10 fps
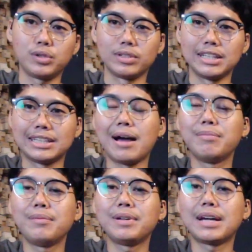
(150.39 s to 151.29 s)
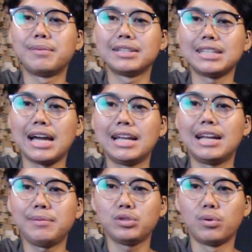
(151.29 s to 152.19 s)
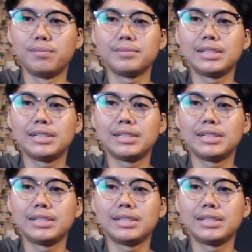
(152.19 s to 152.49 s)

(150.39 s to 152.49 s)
กดติดตามเพื่อเป็นกำลังใจและรับชม